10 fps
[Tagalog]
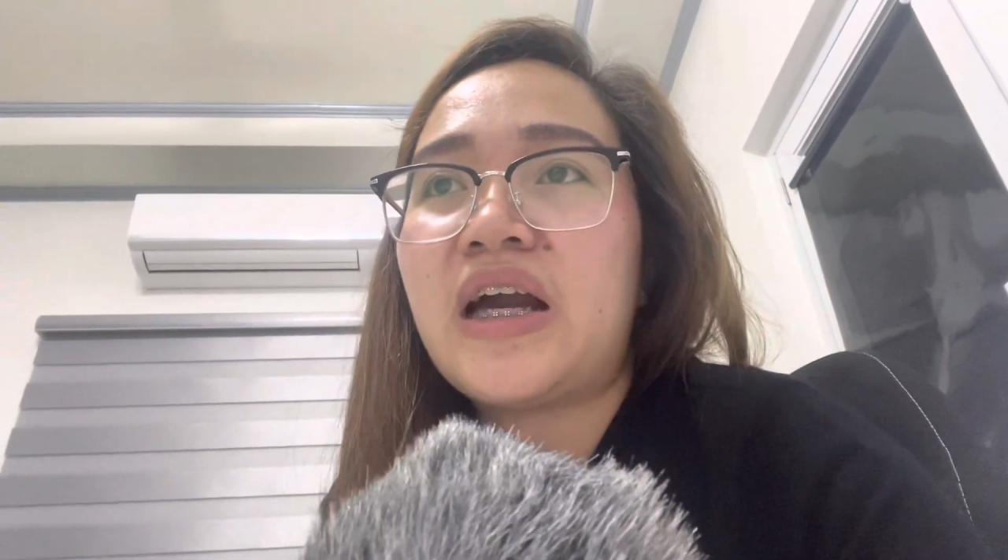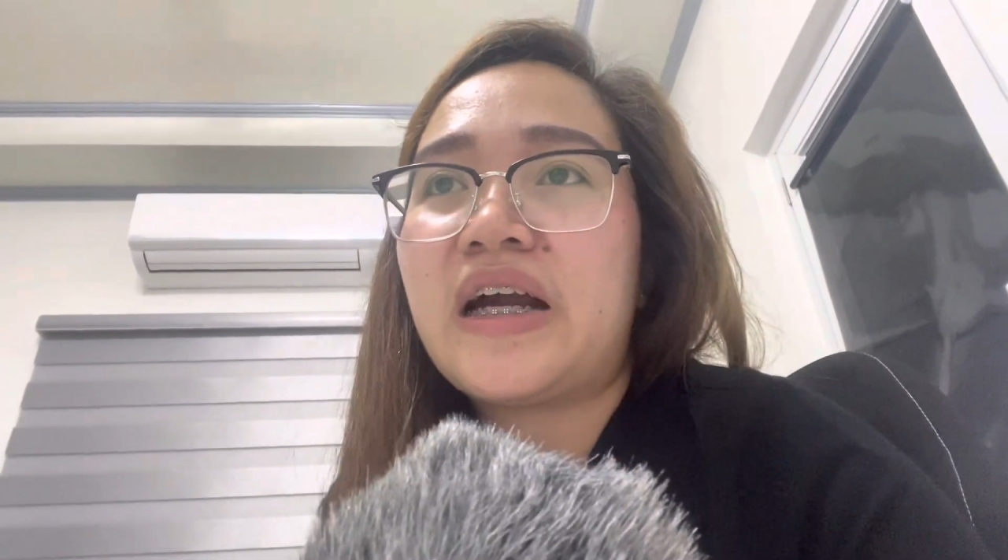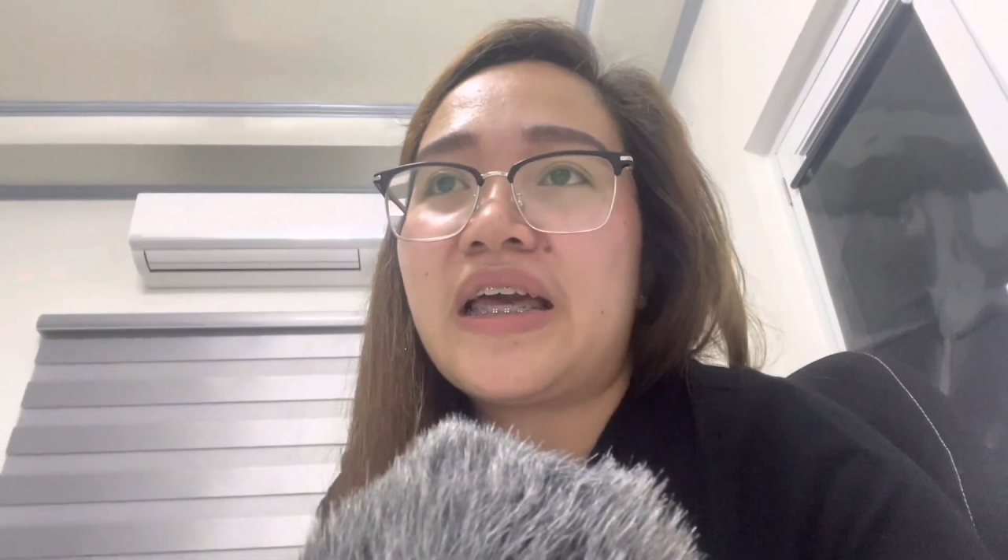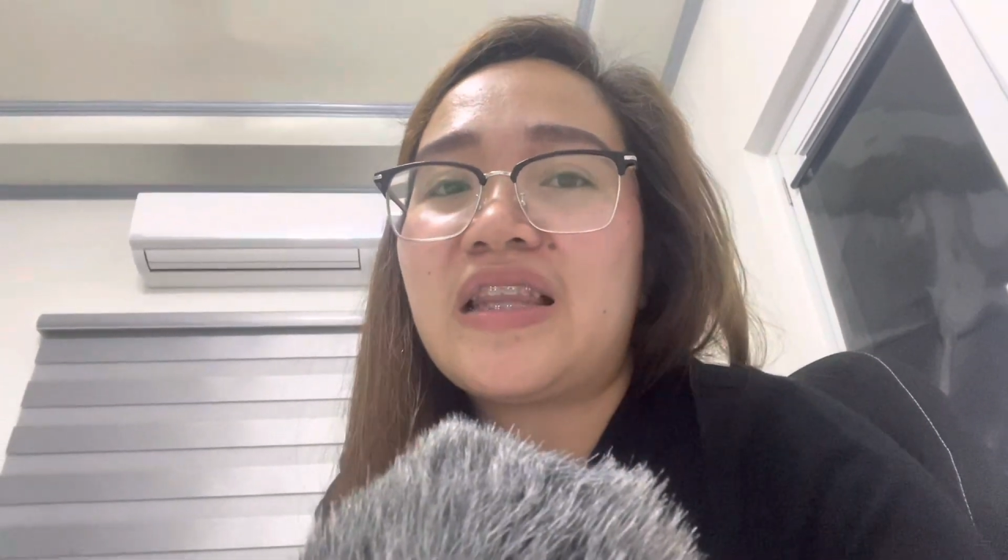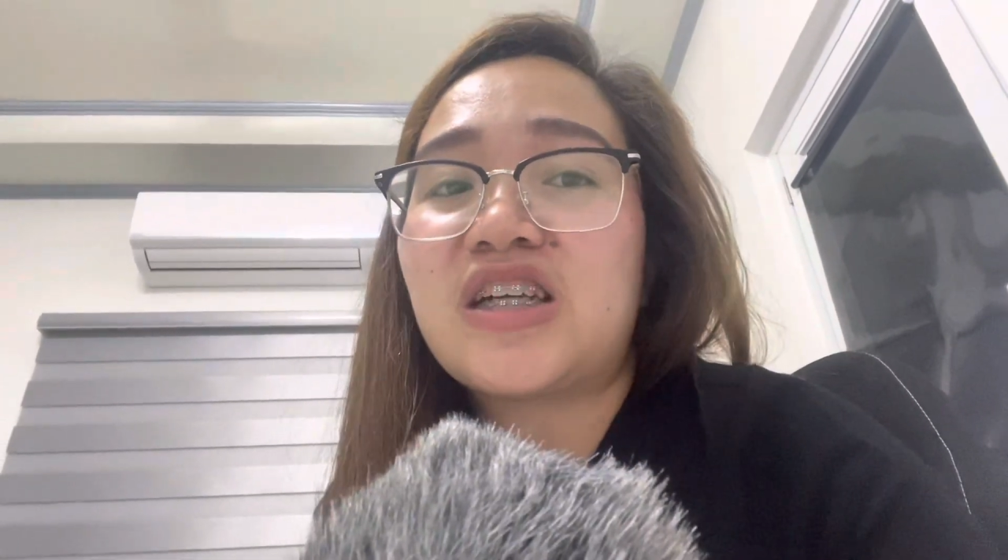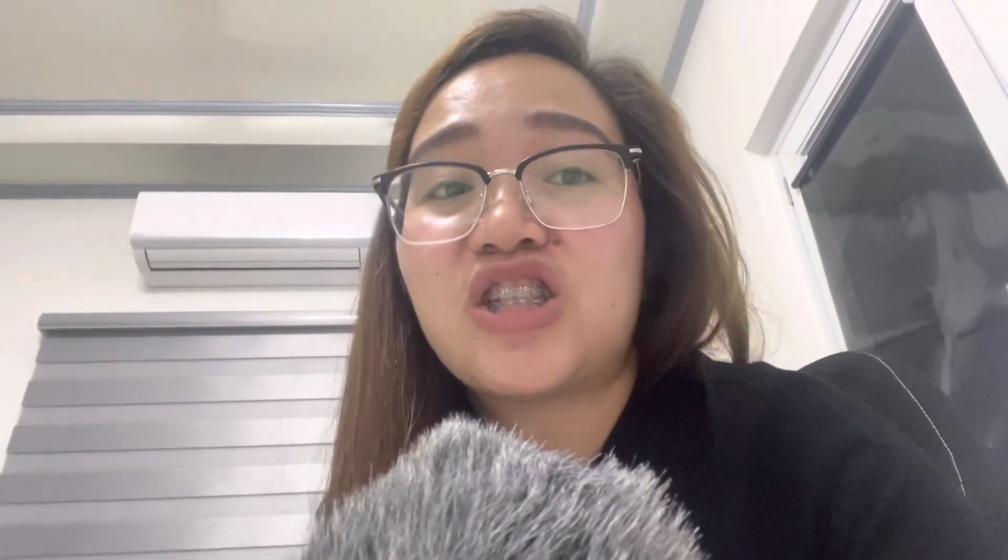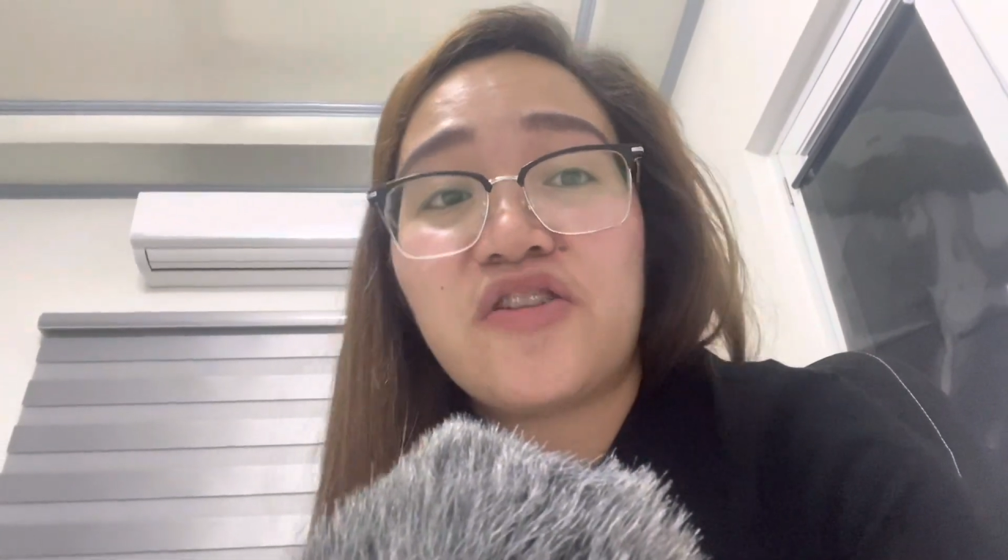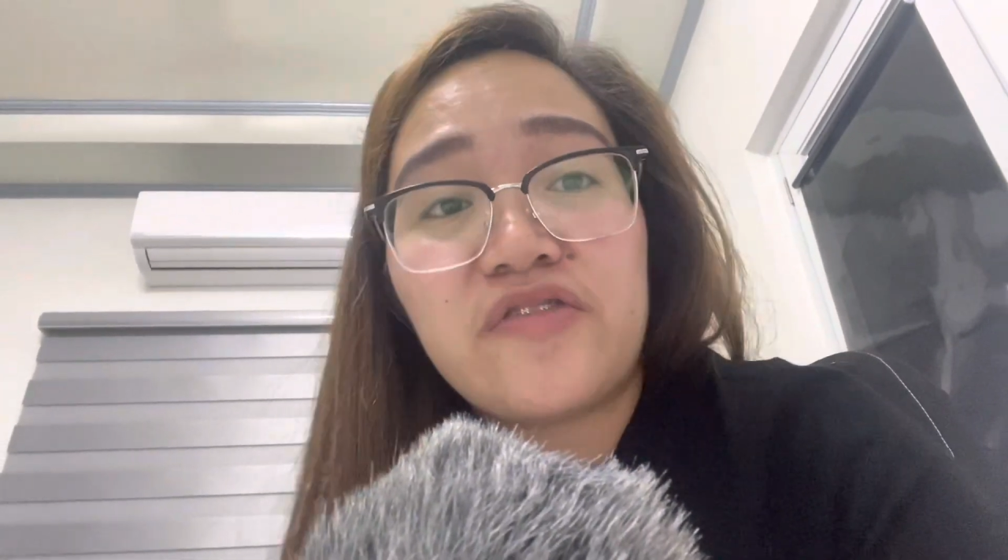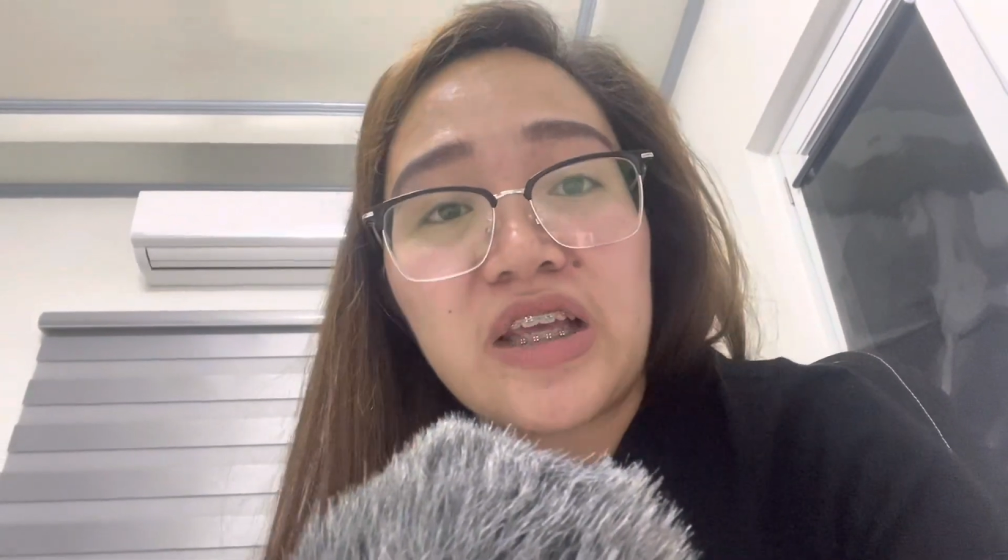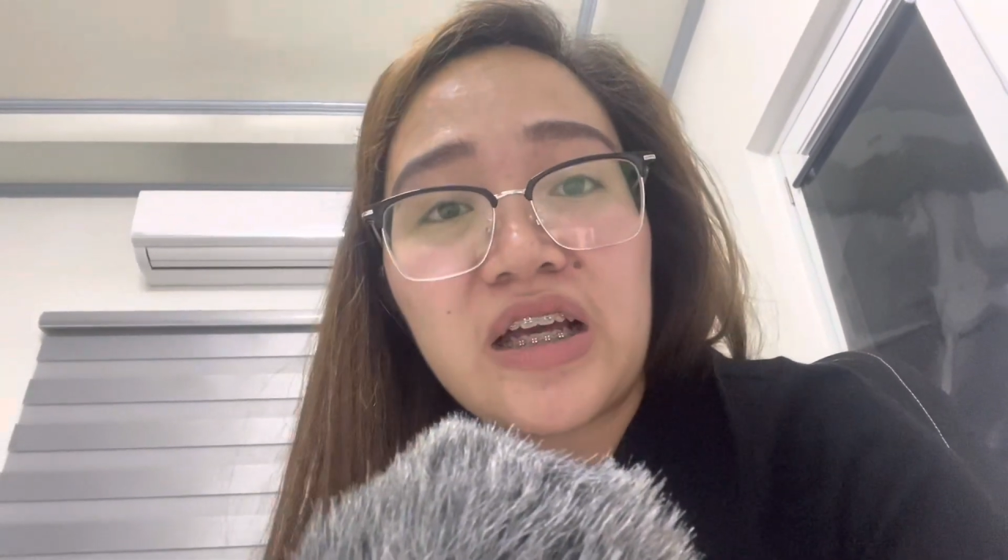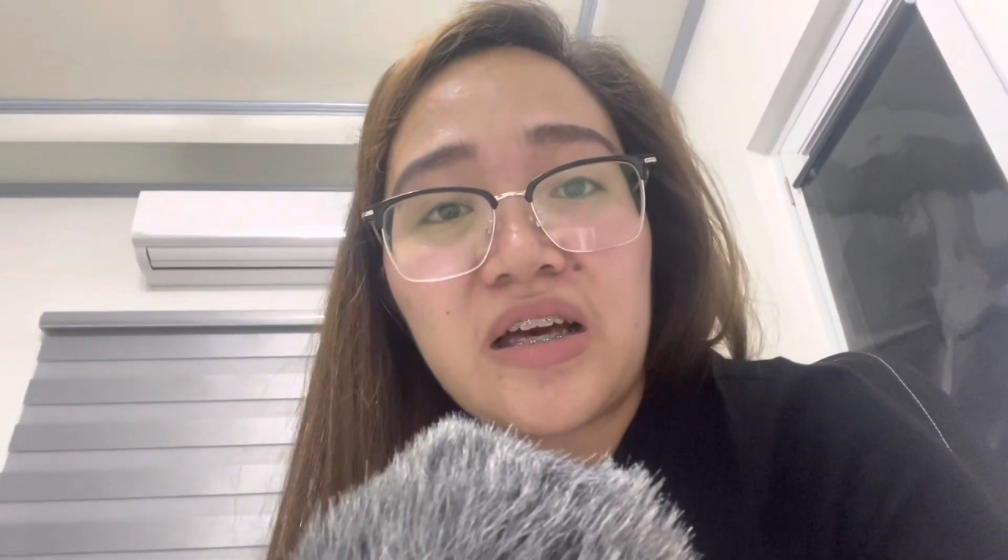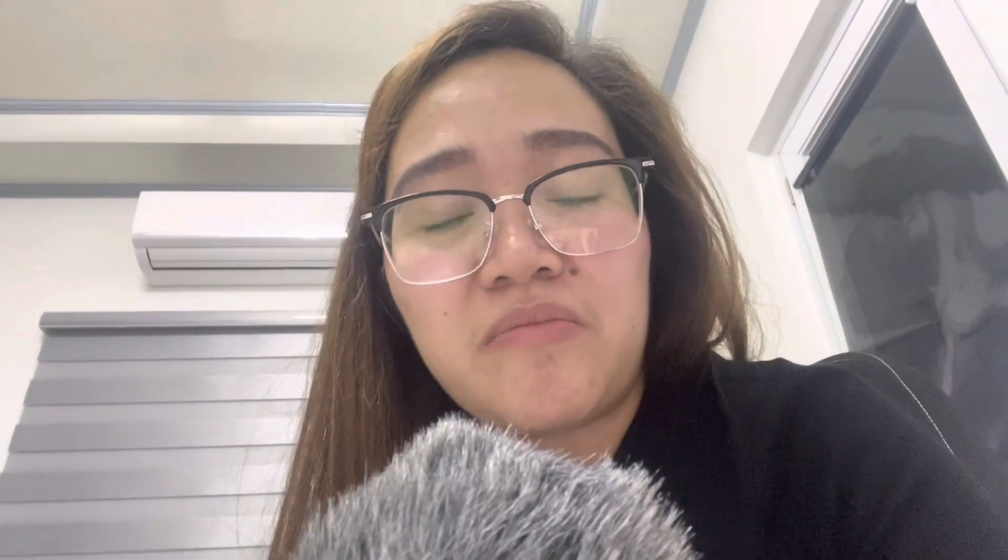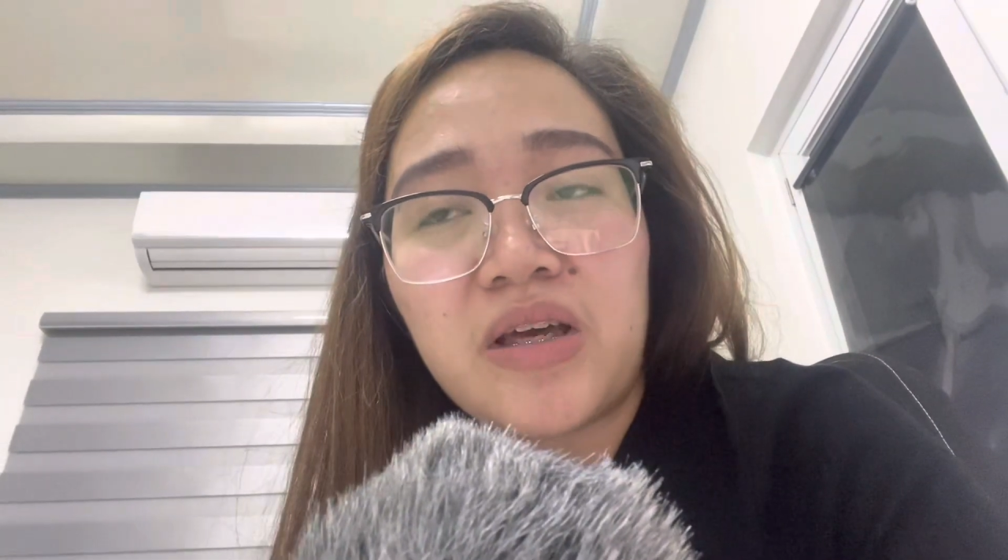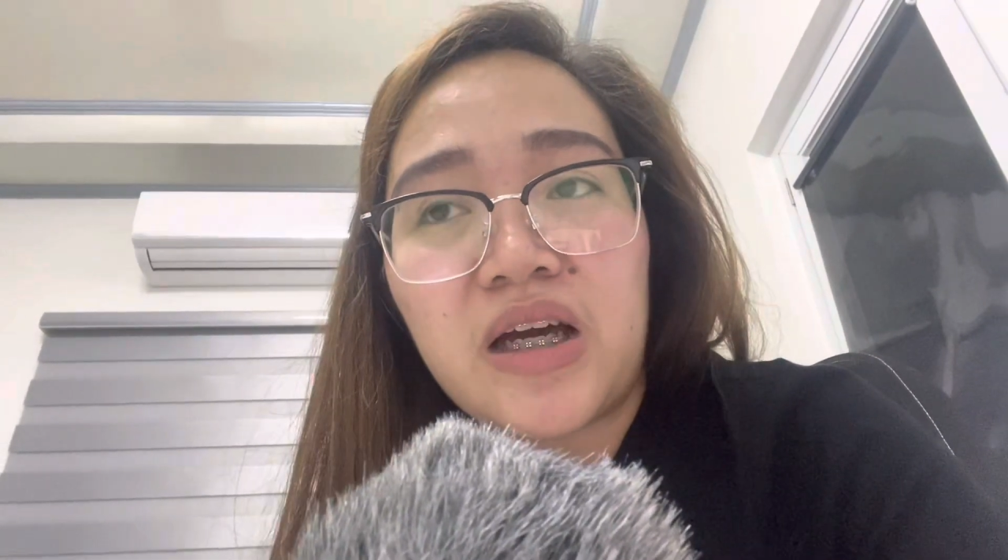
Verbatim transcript: Kaya nag-shifting kami.